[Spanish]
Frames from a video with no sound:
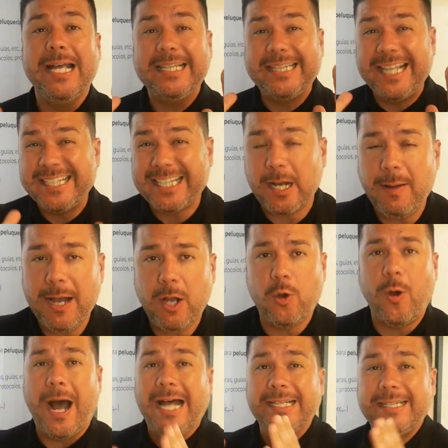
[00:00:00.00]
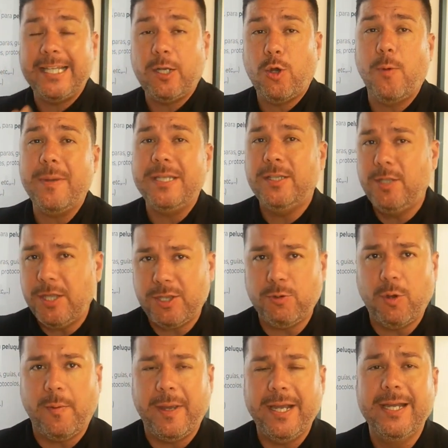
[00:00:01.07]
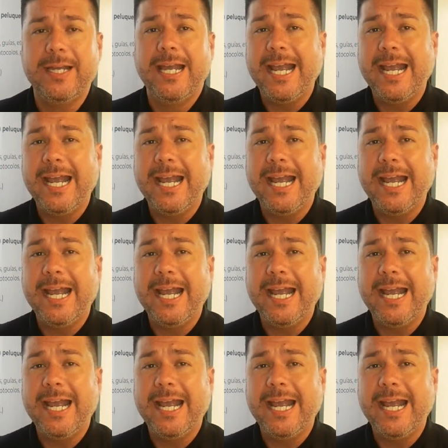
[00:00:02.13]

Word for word: de trabajo anti-COVID-19